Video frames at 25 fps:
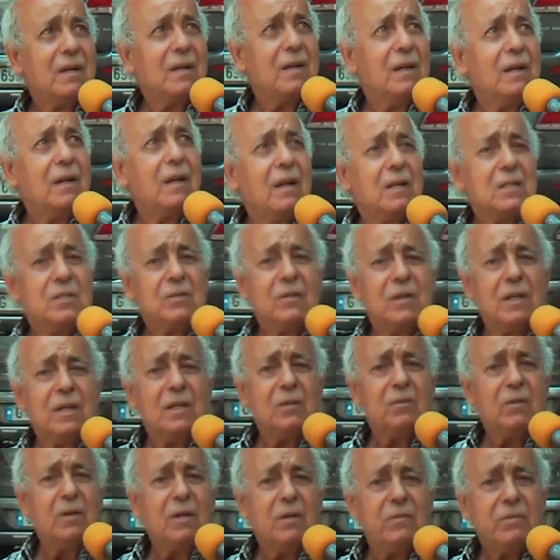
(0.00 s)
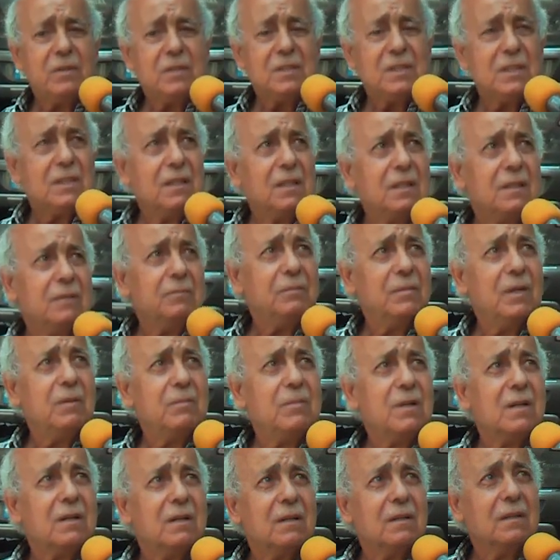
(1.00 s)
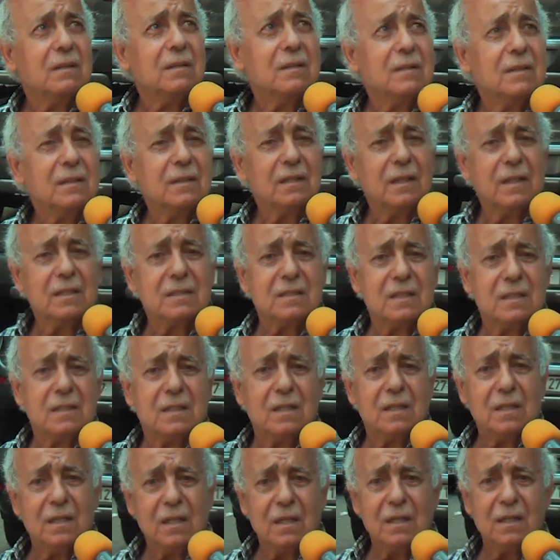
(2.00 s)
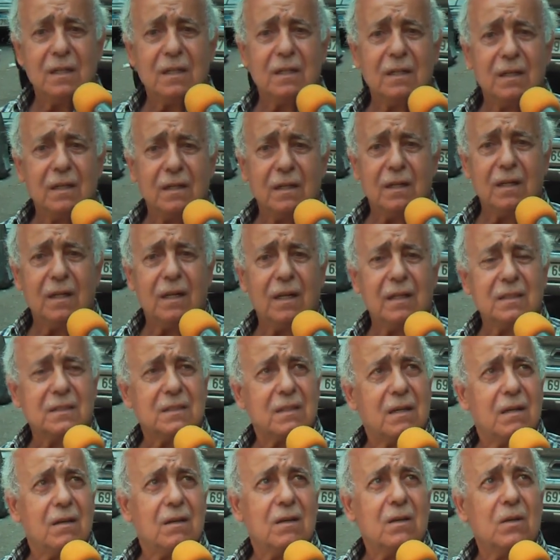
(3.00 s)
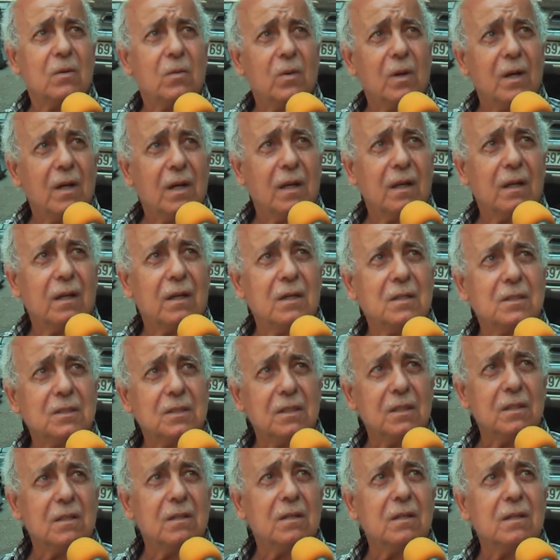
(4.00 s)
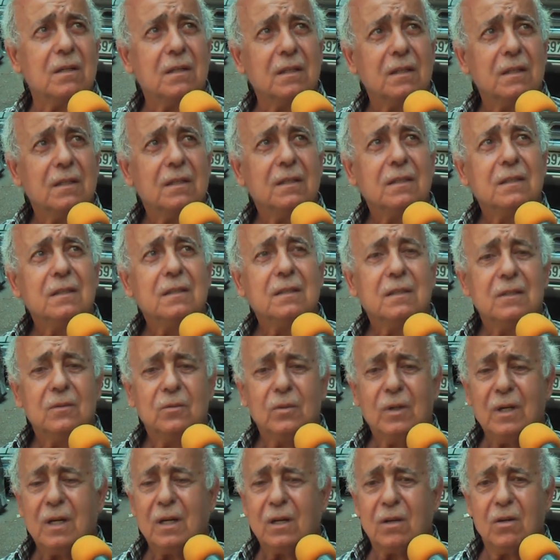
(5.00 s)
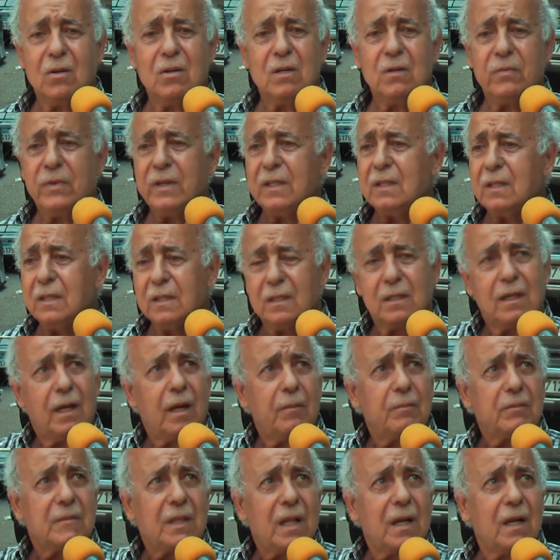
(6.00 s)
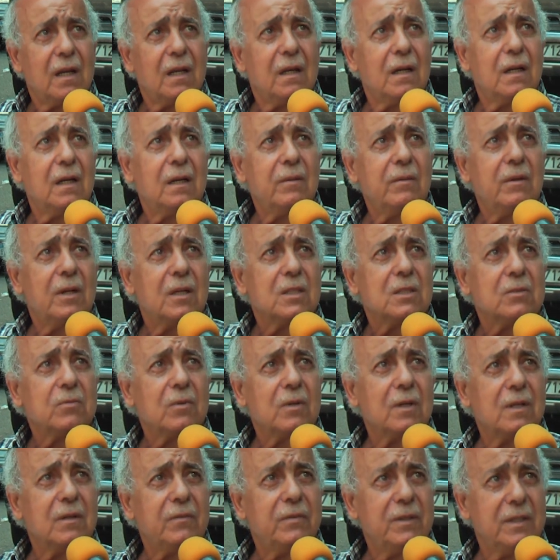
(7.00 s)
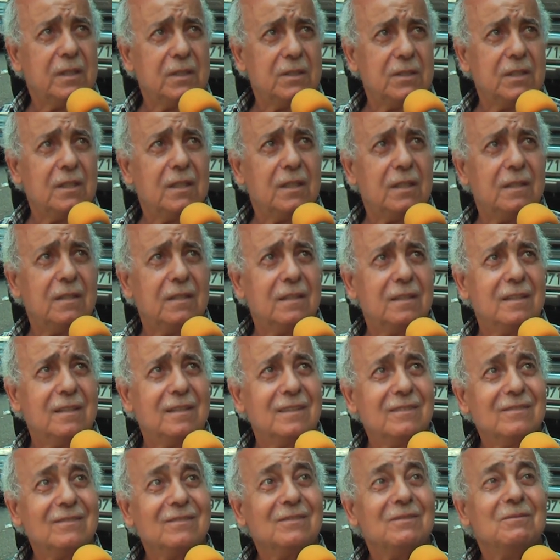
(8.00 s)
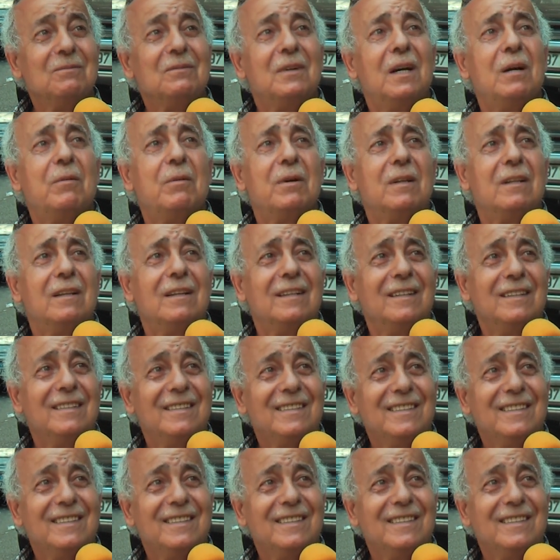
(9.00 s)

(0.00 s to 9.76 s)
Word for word: لا جواعد ولا في شيء بالمره خاصه هلا الاسعار والكل شيء نار ولا كنا في عيد انت عم تطلع هلا بالاسواق في شيء عيد ابدا